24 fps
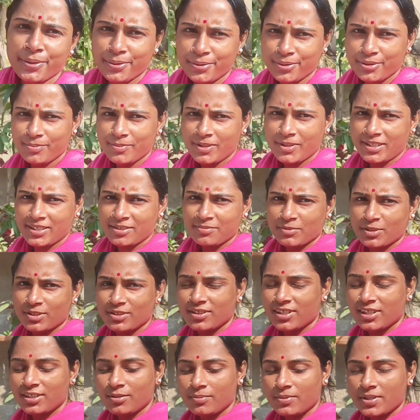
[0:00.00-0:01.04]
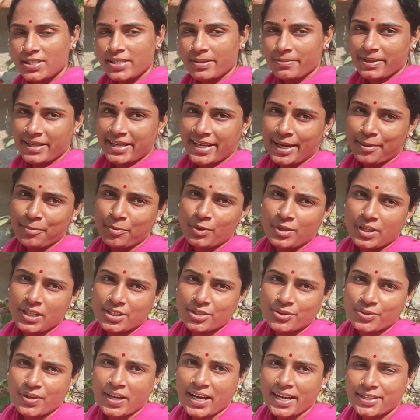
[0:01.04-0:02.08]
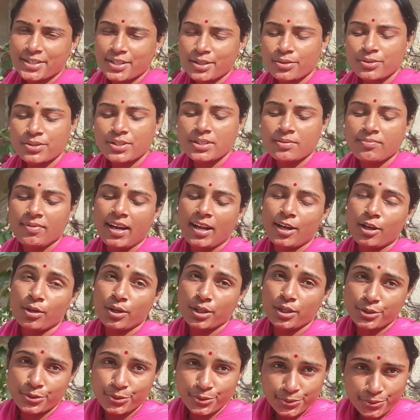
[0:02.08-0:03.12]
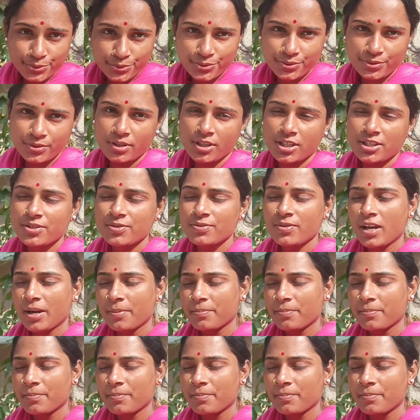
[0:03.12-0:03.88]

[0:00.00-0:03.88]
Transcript: গুড মর্নিং বন্ধুরা তোমরা সবাই কেমন আছো আশা করছি ভালো আছো সুস্থ আছো